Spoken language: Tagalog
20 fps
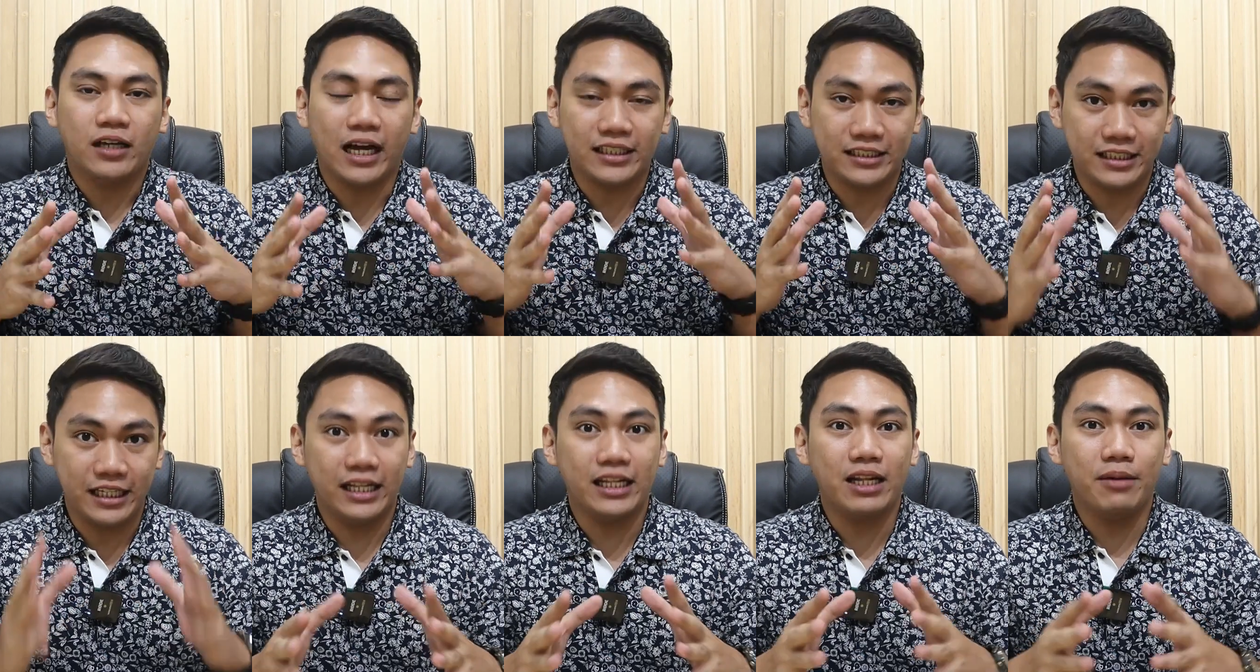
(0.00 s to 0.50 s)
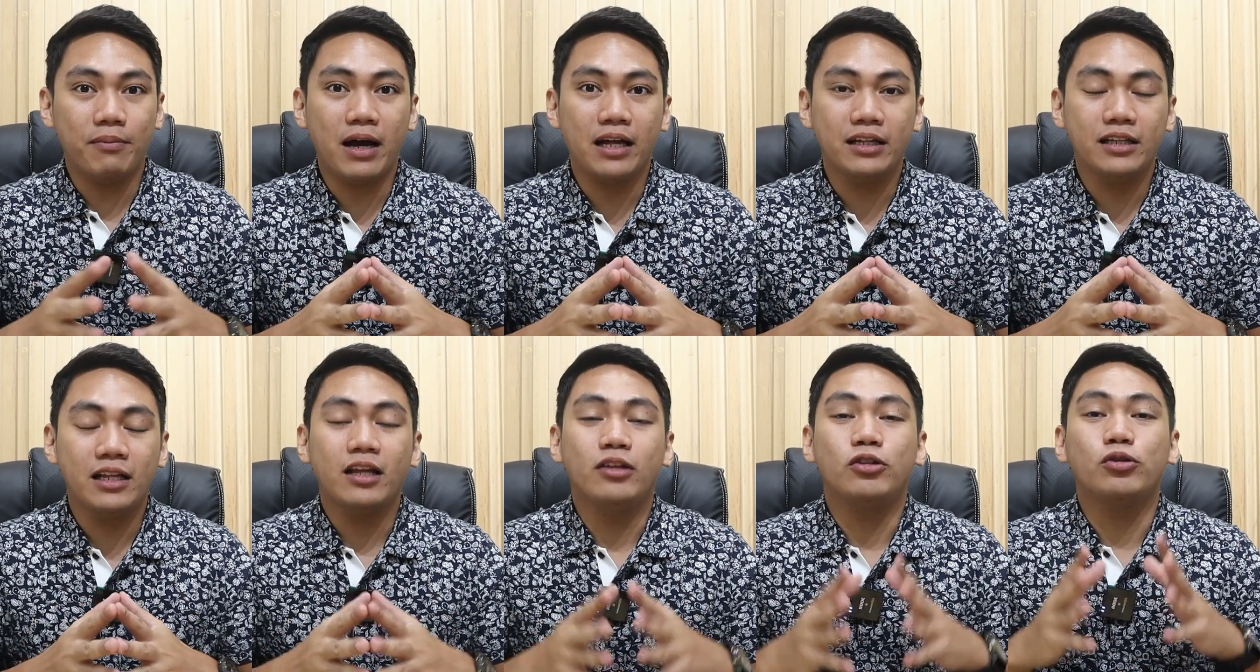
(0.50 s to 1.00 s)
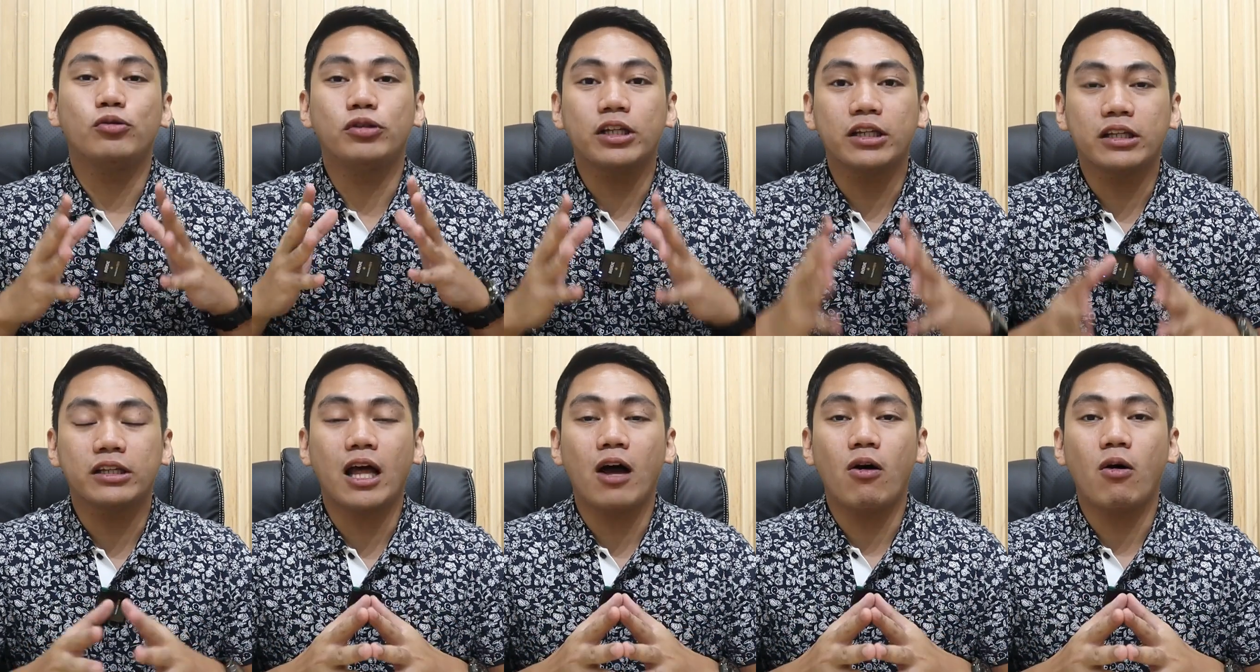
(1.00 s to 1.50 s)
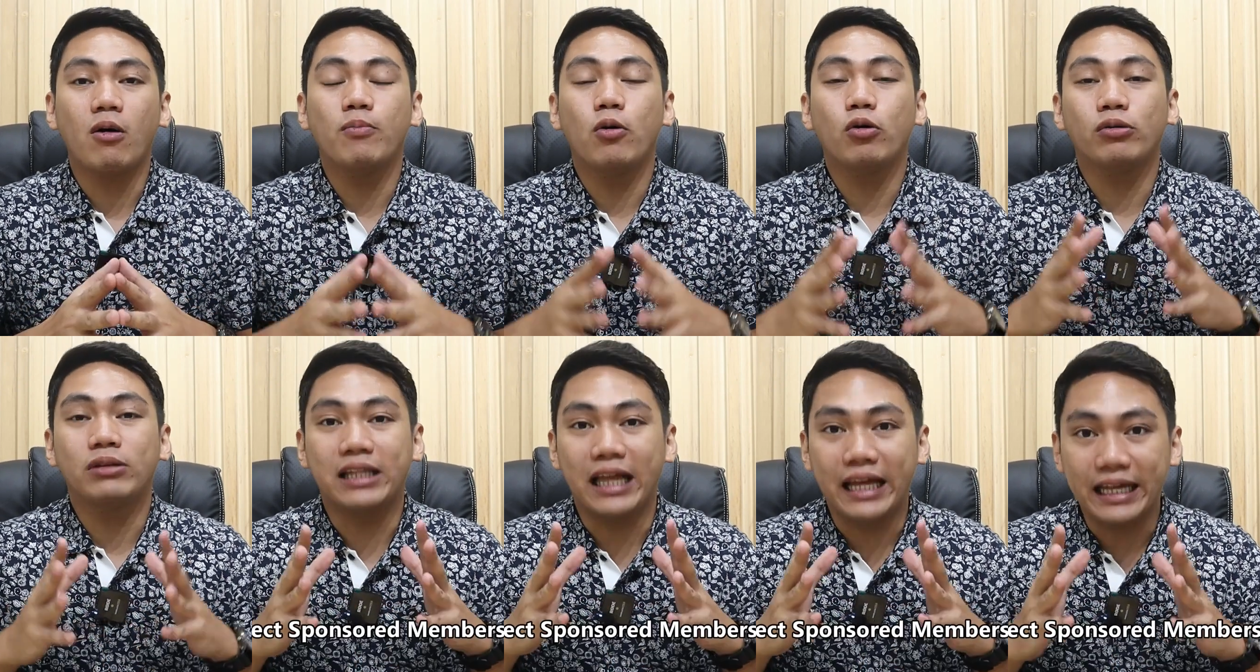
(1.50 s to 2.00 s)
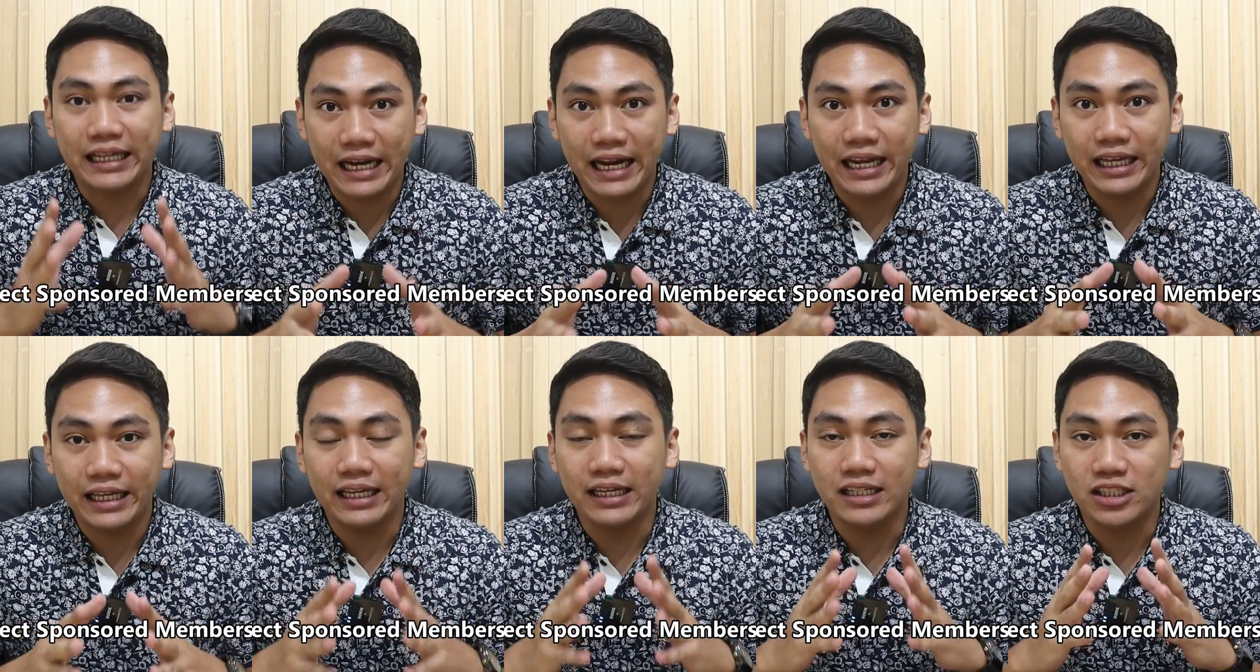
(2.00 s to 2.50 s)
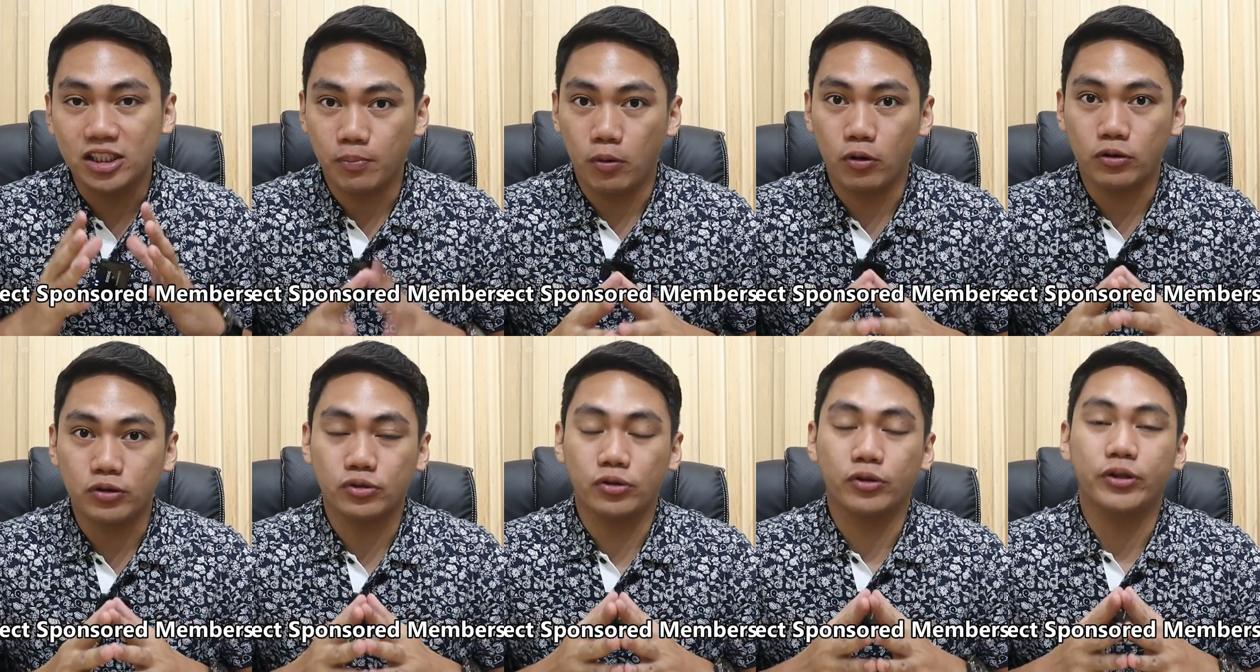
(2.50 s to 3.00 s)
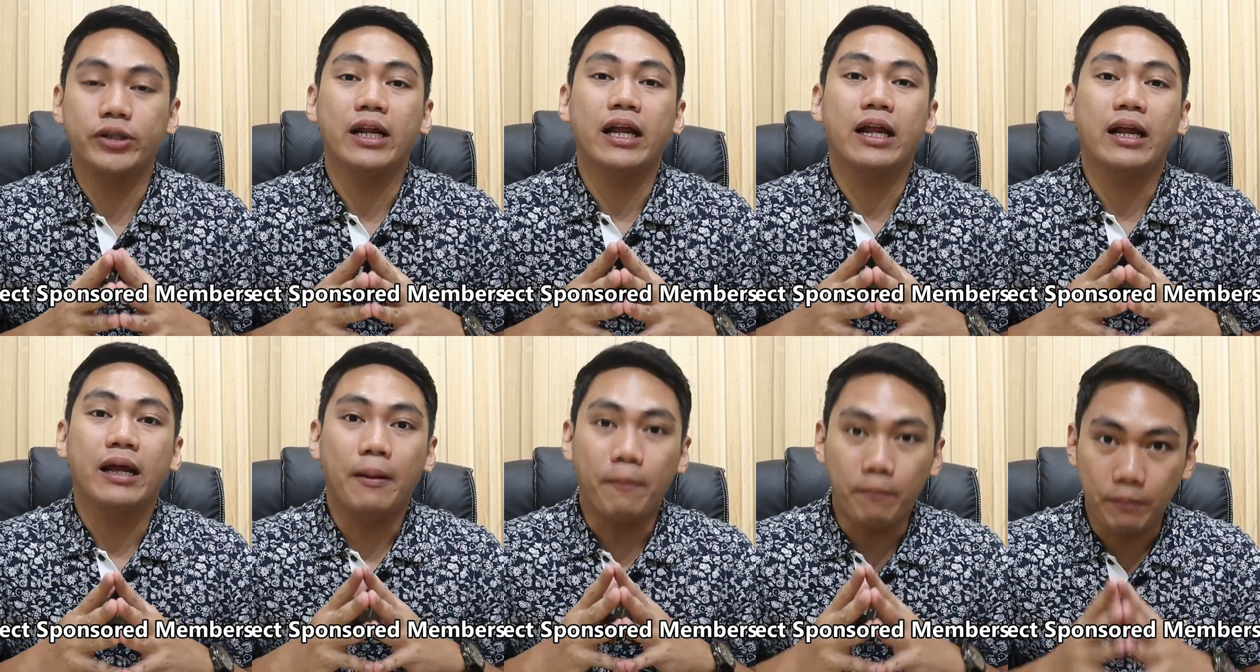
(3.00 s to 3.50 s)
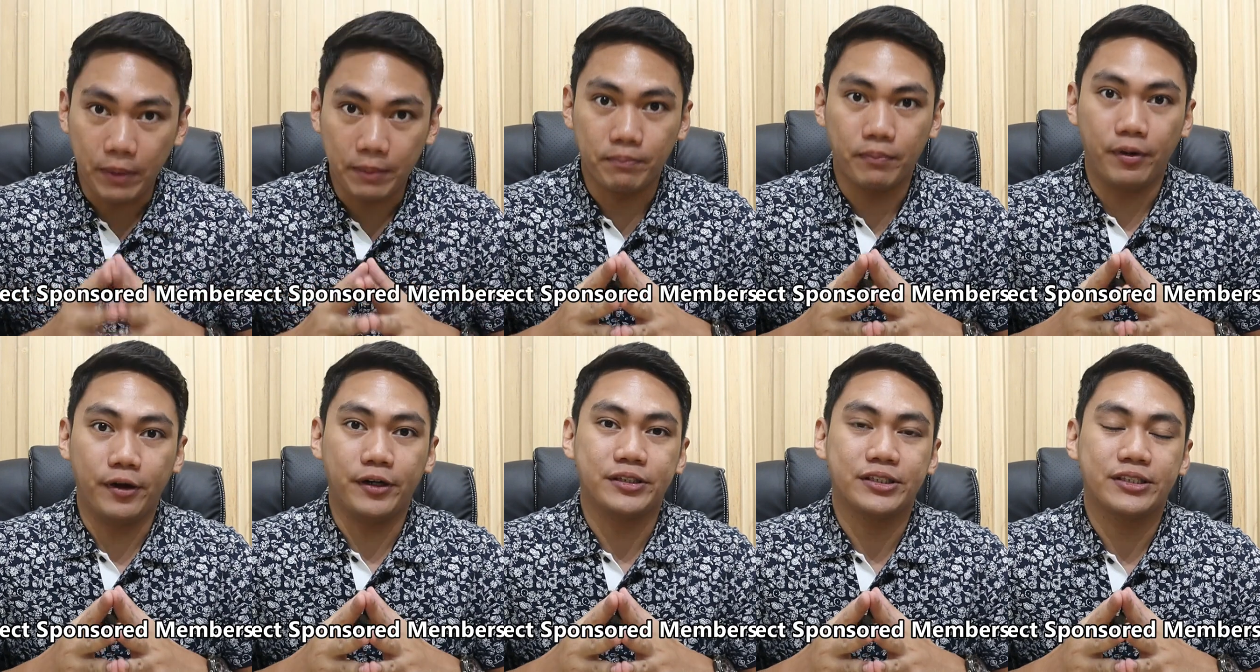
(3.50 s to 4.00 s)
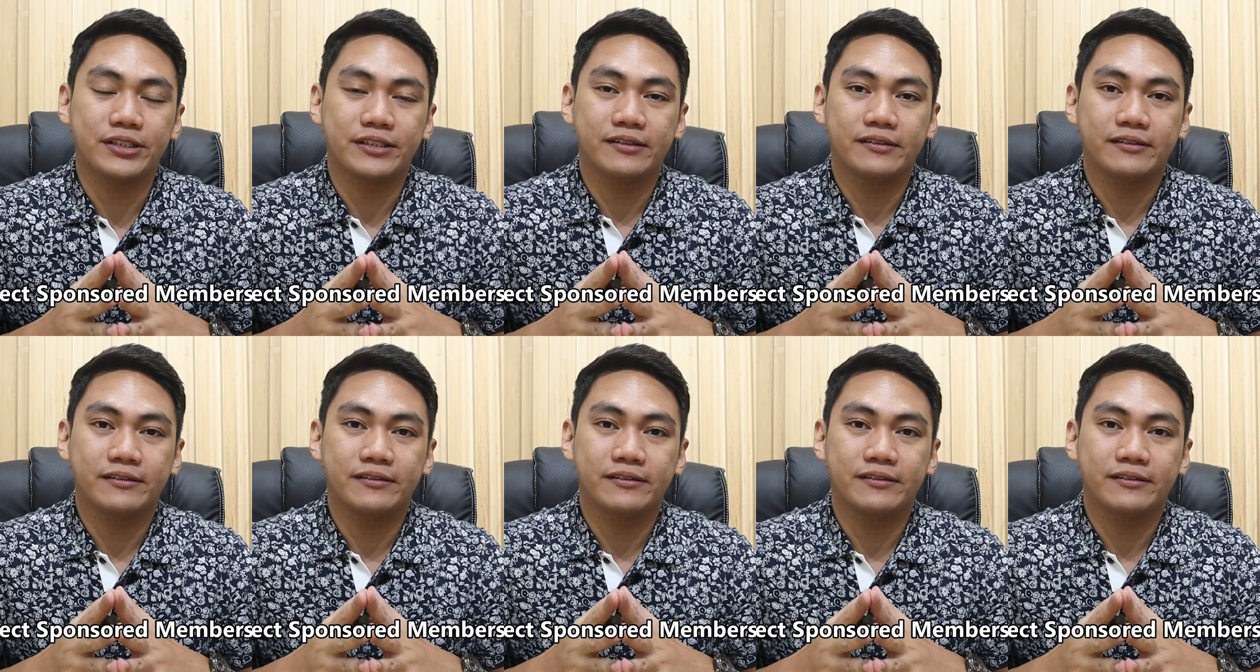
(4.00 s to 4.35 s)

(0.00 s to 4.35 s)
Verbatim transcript: At sila naman, yung tinatawag mong direct sponsored members.